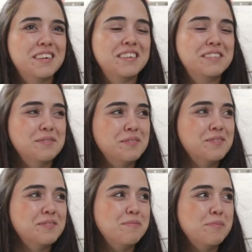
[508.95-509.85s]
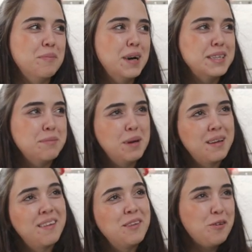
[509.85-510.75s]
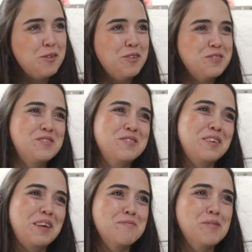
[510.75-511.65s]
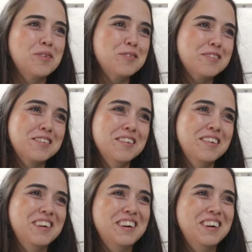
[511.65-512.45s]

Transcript: E, bazen ben anne o çocuk gibi olurdu.